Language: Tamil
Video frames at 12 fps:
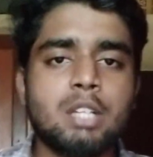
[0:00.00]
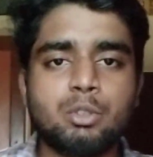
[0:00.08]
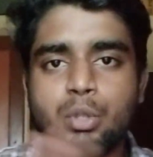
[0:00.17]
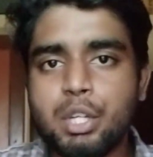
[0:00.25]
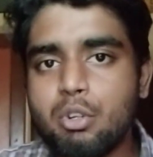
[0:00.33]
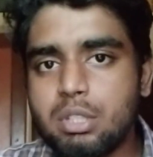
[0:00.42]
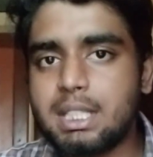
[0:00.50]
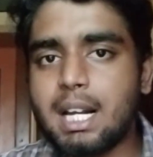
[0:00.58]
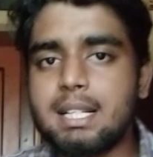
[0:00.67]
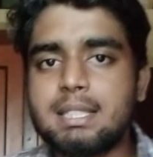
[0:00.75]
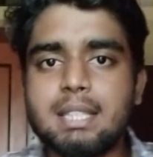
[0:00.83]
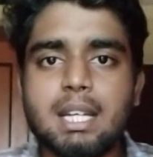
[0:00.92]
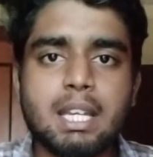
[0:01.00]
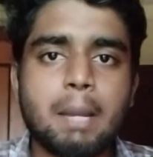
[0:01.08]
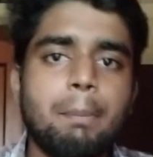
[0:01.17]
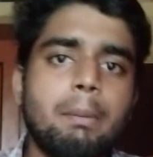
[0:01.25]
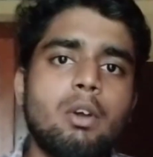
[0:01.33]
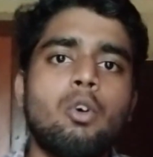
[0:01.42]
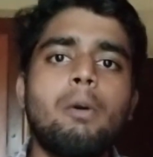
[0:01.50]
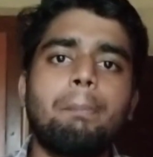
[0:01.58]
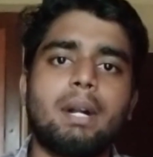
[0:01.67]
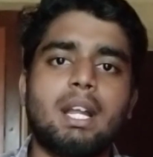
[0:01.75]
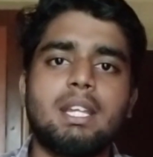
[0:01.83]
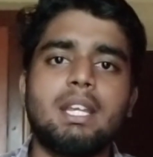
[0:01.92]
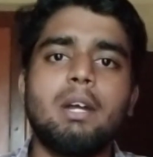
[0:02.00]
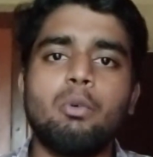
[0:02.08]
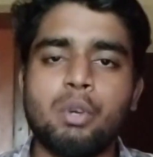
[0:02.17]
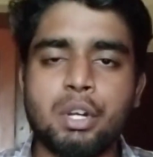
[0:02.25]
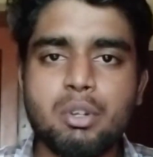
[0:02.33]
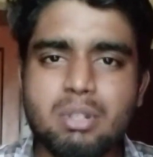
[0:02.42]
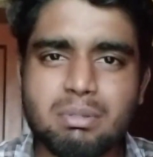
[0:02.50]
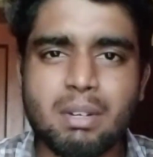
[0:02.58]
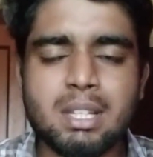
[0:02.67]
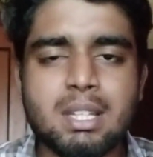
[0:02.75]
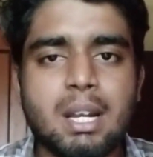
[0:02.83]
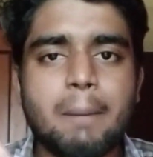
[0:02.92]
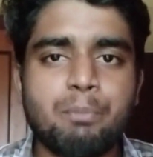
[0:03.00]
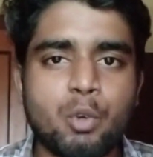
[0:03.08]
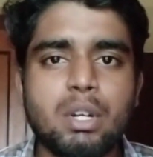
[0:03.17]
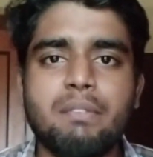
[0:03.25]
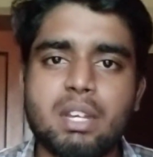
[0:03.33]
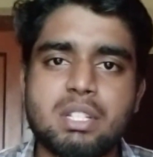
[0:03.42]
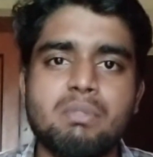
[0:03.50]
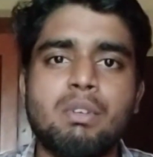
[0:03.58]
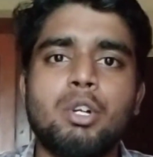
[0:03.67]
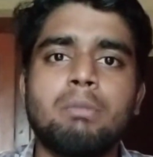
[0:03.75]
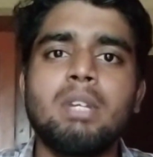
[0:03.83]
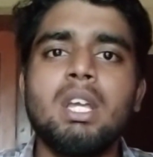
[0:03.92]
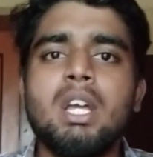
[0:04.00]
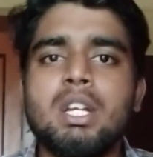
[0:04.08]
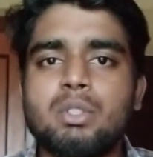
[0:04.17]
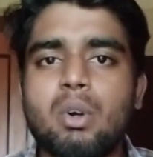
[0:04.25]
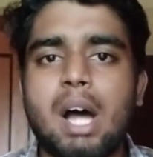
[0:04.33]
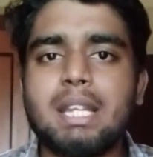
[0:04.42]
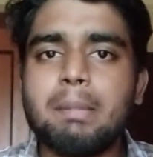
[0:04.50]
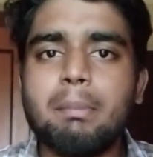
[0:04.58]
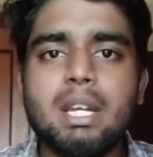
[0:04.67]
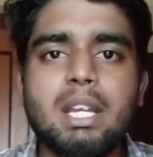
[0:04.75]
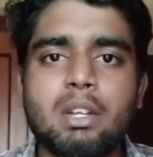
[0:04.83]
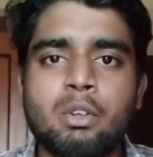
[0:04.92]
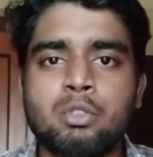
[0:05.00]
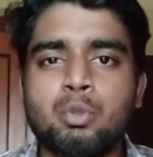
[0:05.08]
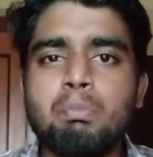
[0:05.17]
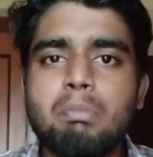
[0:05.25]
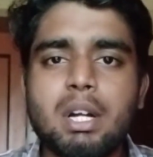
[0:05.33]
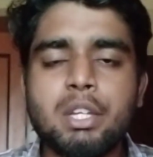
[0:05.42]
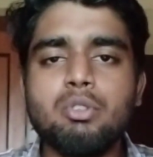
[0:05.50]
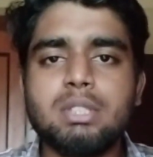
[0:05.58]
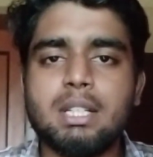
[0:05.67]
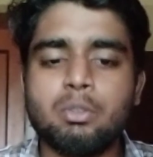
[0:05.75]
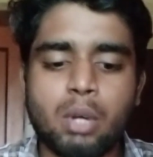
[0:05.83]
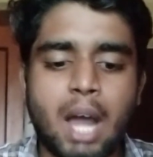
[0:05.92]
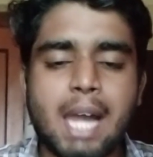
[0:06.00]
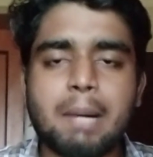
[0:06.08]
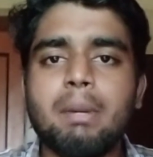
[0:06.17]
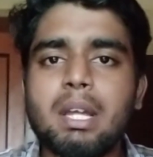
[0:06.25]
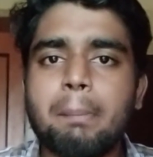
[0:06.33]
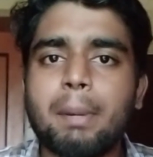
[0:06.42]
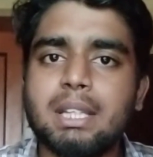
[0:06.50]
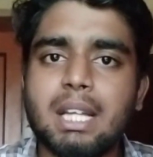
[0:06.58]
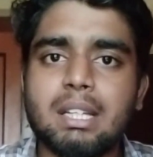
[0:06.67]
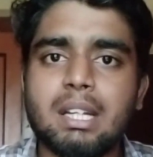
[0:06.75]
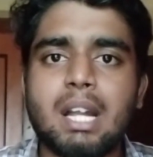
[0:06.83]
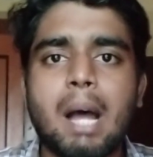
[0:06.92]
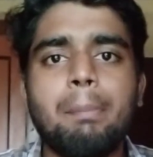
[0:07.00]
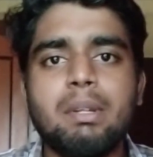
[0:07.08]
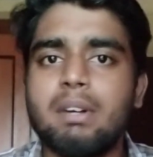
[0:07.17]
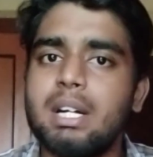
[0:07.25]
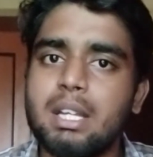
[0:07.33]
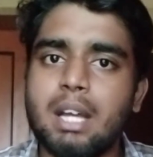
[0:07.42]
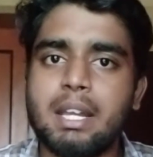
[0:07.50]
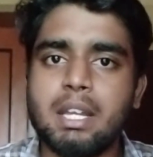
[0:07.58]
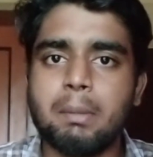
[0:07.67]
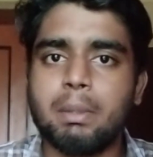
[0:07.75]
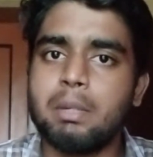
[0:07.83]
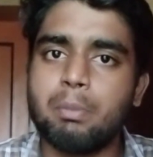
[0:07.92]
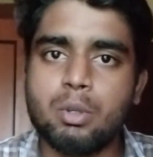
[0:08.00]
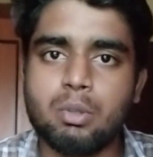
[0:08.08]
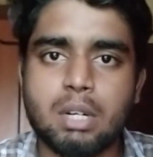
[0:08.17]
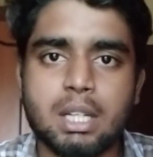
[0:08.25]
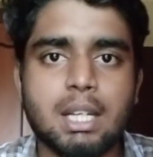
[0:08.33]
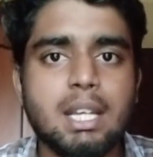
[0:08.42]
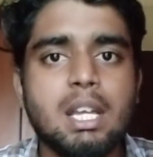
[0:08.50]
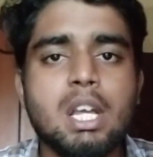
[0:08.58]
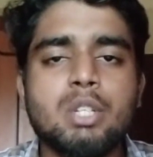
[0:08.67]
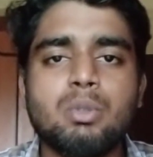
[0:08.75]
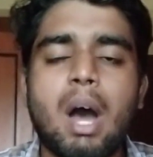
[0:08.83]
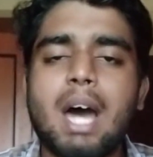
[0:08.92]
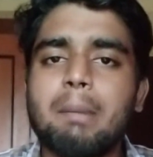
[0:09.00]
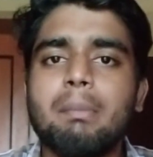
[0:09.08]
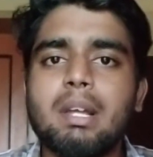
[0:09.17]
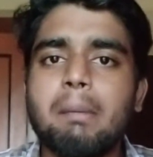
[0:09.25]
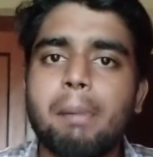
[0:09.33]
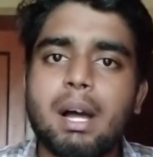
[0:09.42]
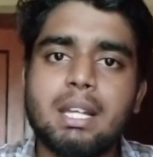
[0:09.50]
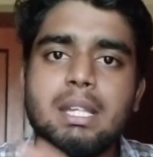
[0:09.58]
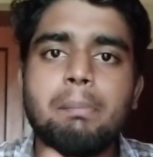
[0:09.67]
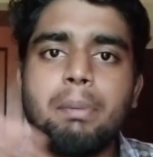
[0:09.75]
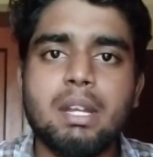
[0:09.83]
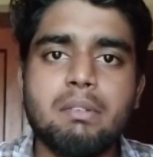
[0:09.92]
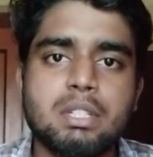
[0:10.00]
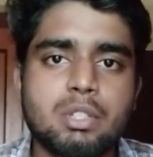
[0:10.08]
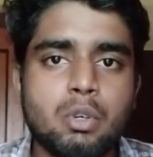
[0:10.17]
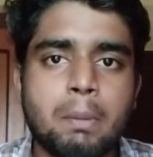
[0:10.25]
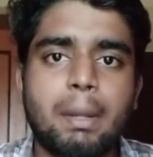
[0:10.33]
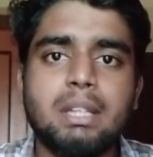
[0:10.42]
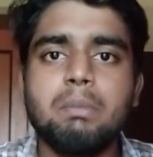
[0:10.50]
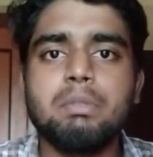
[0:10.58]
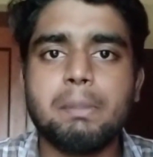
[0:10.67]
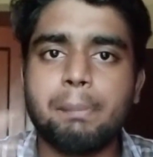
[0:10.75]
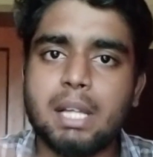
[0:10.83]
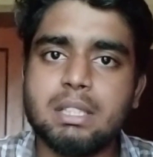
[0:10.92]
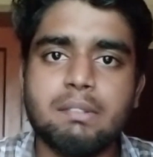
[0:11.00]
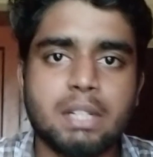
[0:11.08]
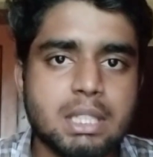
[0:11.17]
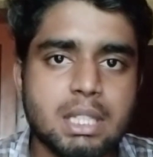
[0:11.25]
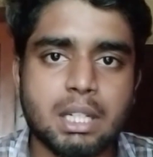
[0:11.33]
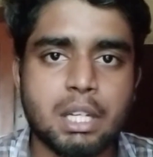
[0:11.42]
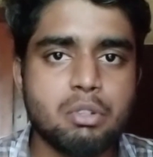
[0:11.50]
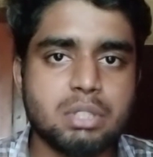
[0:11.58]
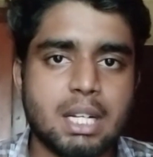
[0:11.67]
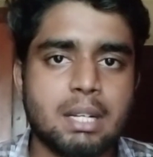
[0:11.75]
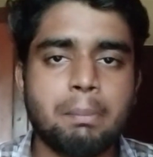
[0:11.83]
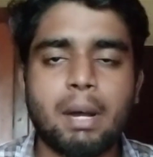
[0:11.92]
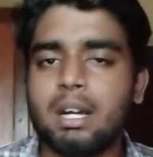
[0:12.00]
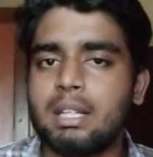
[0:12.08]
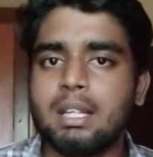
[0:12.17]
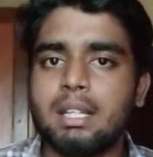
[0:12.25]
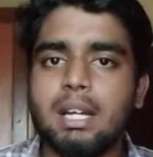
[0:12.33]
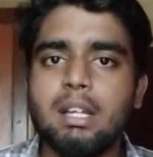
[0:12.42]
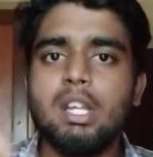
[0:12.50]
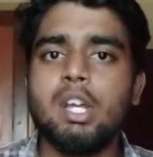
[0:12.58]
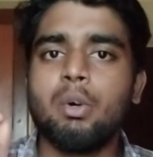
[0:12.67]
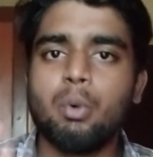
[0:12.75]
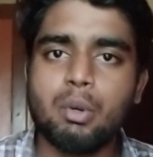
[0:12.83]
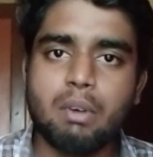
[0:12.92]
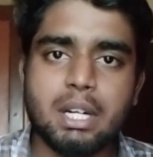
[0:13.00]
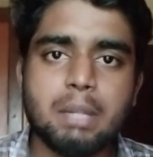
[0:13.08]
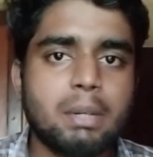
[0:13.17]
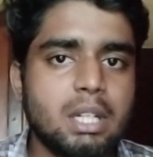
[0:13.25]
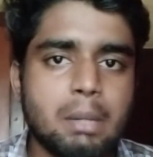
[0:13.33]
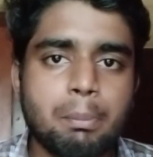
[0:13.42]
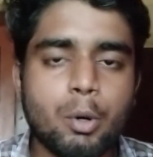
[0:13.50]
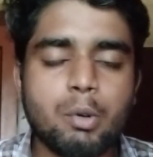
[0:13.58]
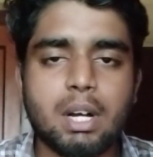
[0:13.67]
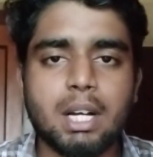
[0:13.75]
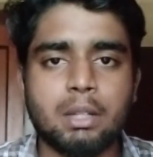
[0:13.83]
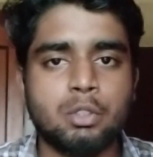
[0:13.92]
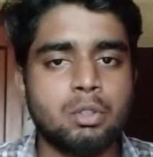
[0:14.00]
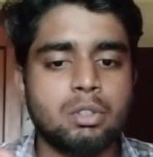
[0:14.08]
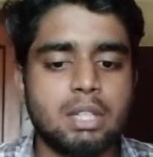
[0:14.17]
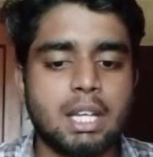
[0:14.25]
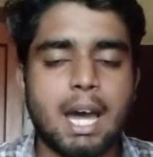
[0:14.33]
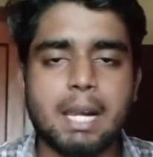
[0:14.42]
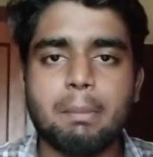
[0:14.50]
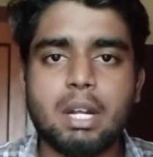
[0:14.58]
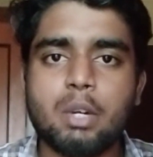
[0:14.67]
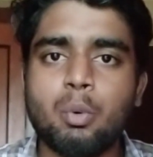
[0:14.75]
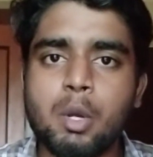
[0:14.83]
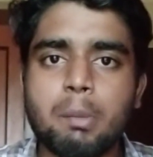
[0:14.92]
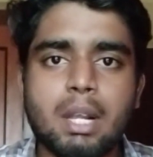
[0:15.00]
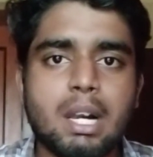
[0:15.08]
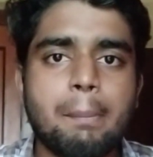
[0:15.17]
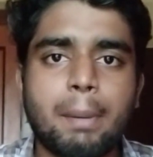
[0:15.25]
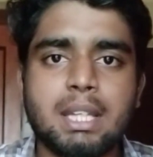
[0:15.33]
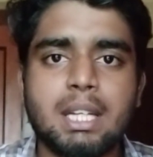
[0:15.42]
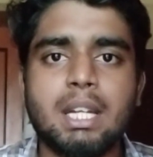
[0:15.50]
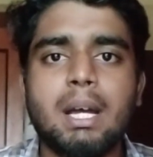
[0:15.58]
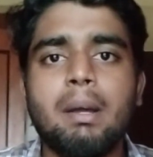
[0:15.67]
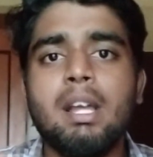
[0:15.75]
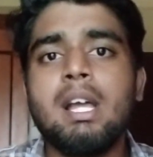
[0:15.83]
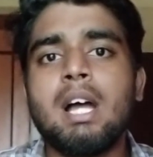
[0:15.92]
ஸோ நியூஸ் சேனல்ஸை எப்பயுமே ஹோப் பண்ணாதீங்க ஒரு நியூஸ் வருதுன்னா நோட்டிபிகேஷன் வரும் ஸோ அந்த மாதிரி சும்மா நியூஸ் சேனல் ஒரு அரை மணி நேரம் பார்த்தா அதில் நாற்பது வாட்டி அரியர் பற்றி போட்டுருவானுங்க ஸோ அரை மணி நேரம் பார்க்கறதே பெரிய விஷயம் ஒரு பத்து நிமிஷம் பார்த்துட்டு வந்துருங்க நியூஸ் சேனல் பார்க்கறதா இருந்தால் ஒரு வாட்டி மட்டும் தான் போடுவாங்க ஸோ நீங்கள் அரை மணி நேரம் ஒரு மணி நேரம்லாம் பார்த்தீங்கன்னா